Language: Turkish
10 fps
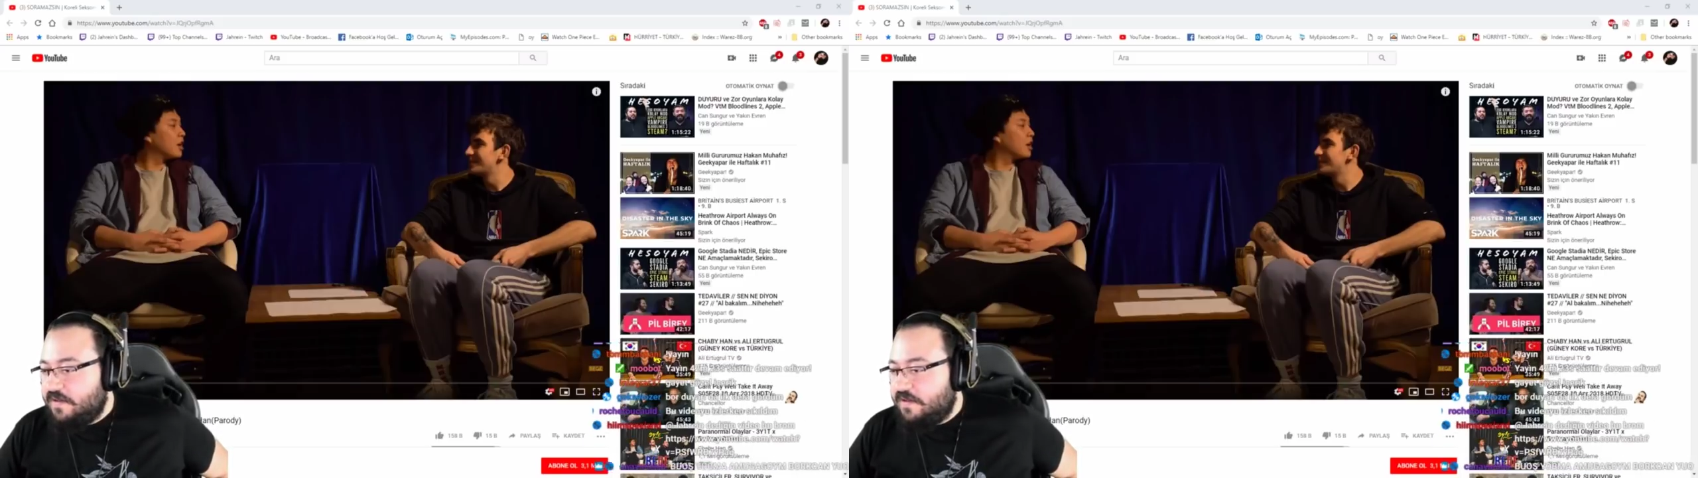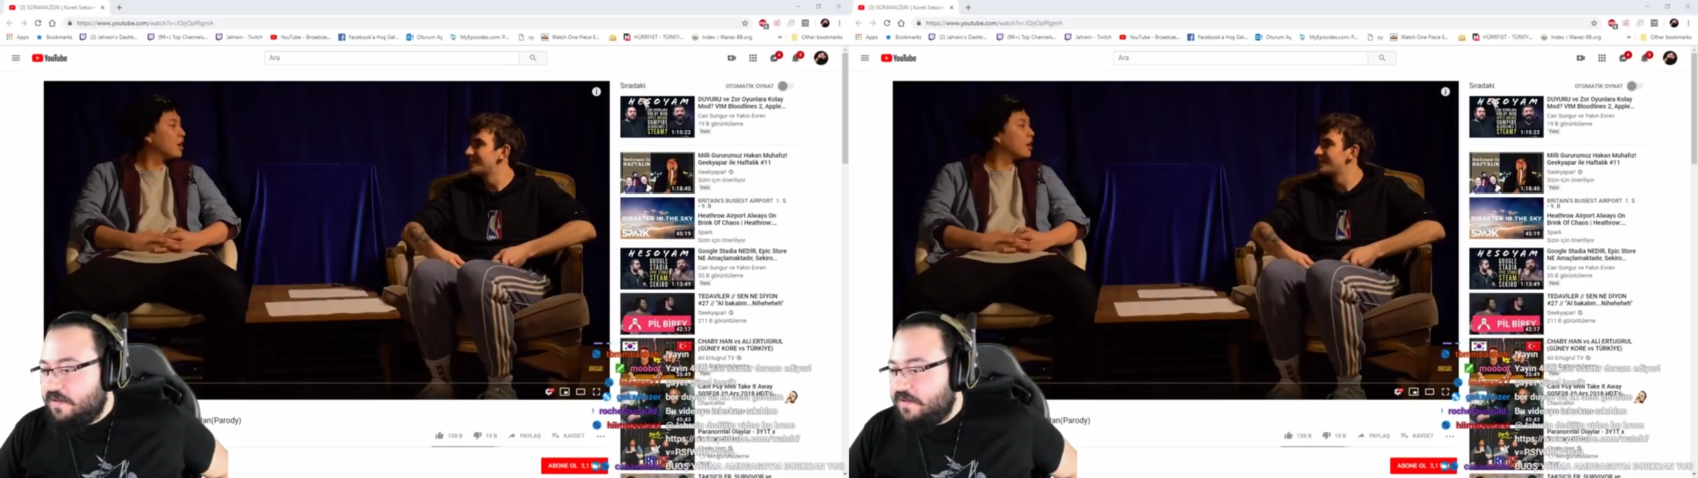
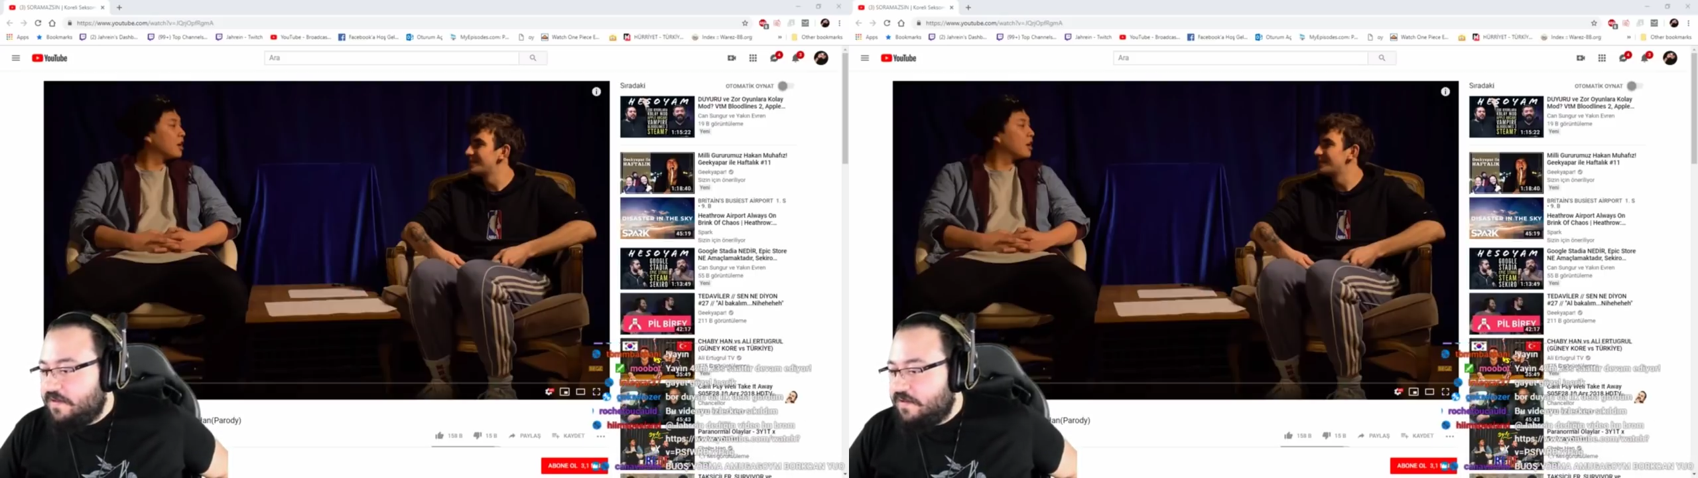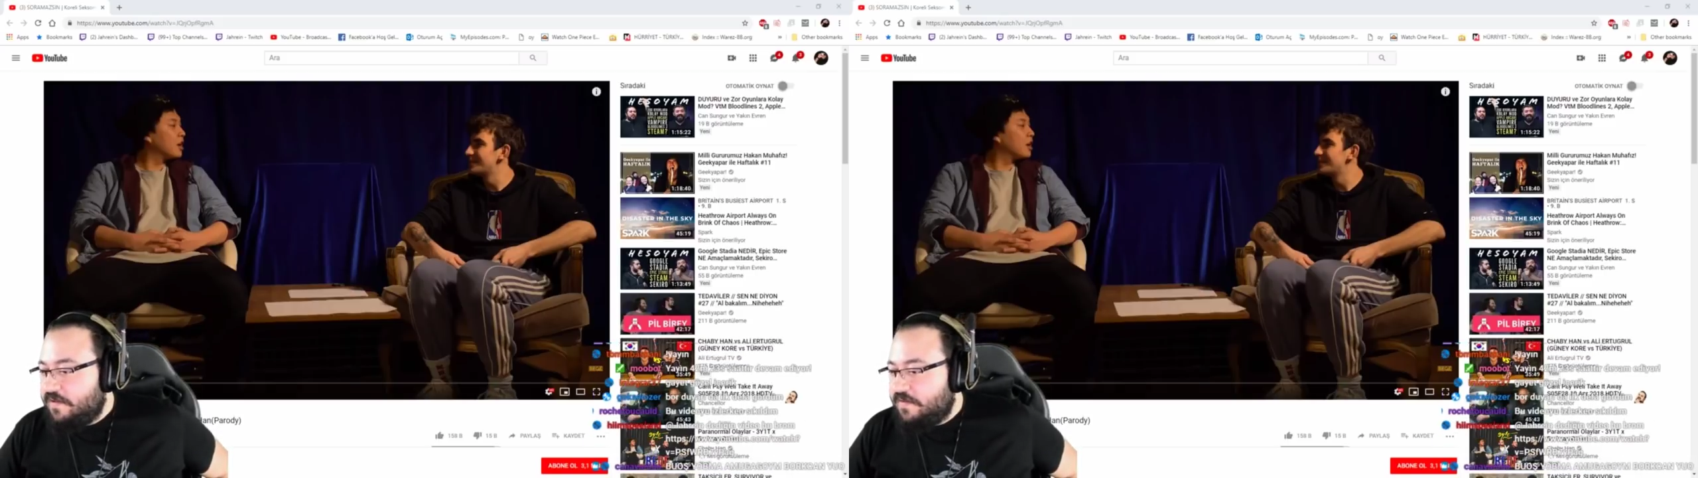
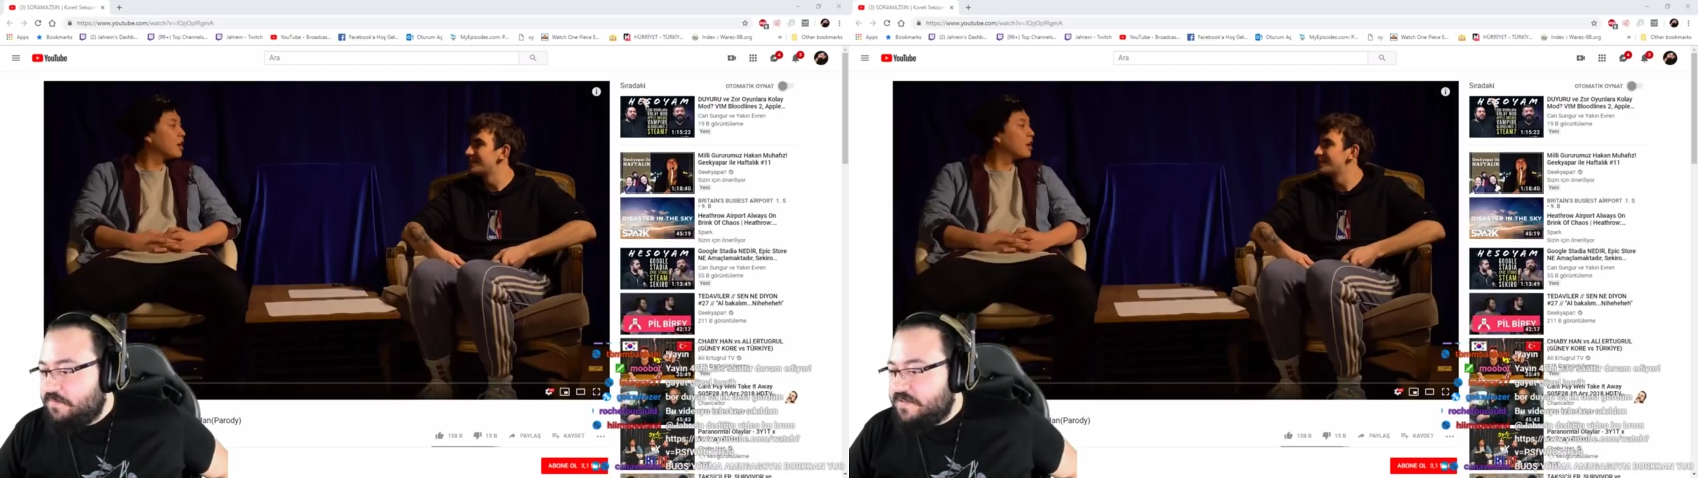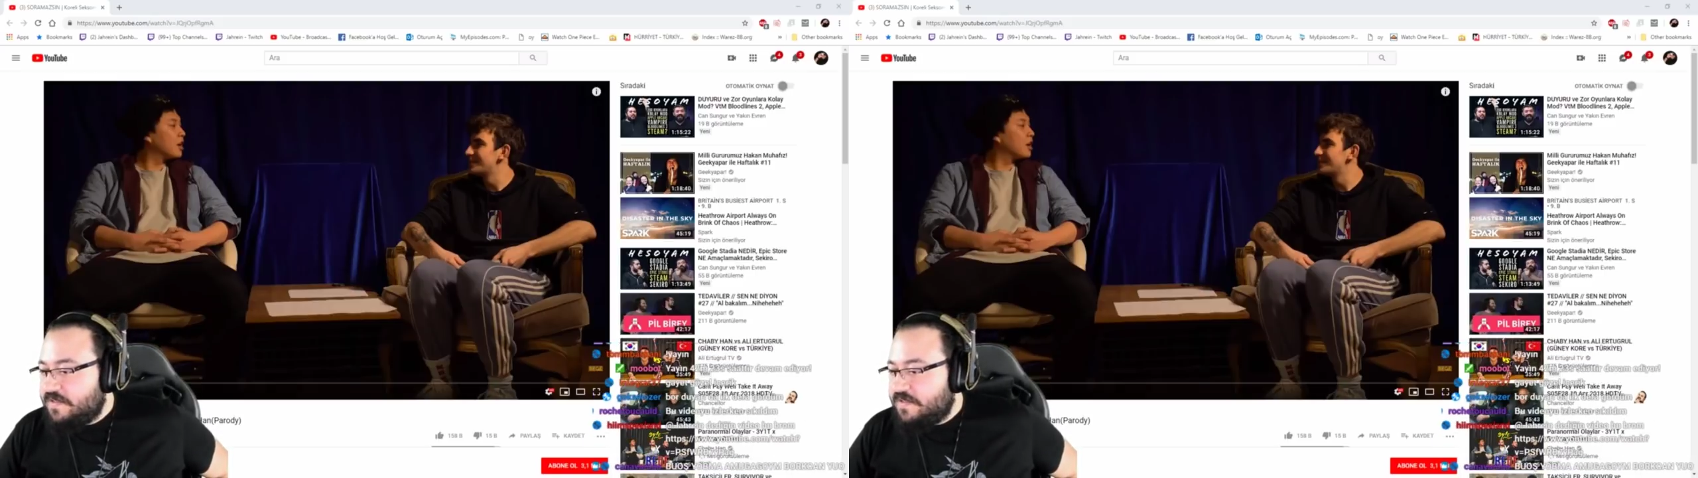eee, bir